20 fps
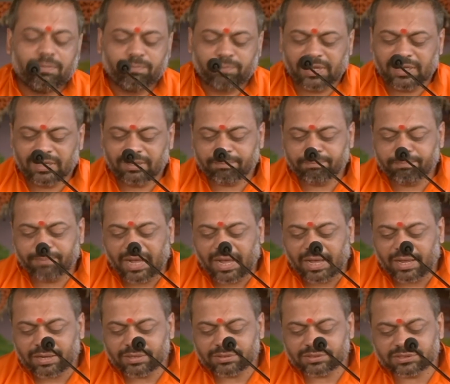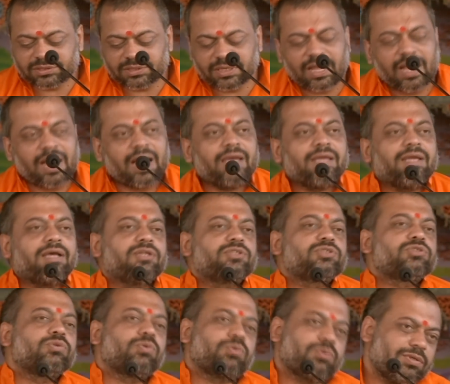माने बाहर से आया
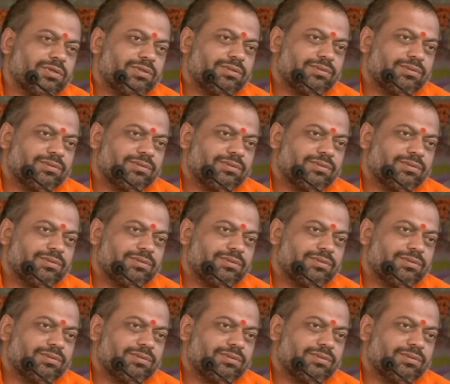सुख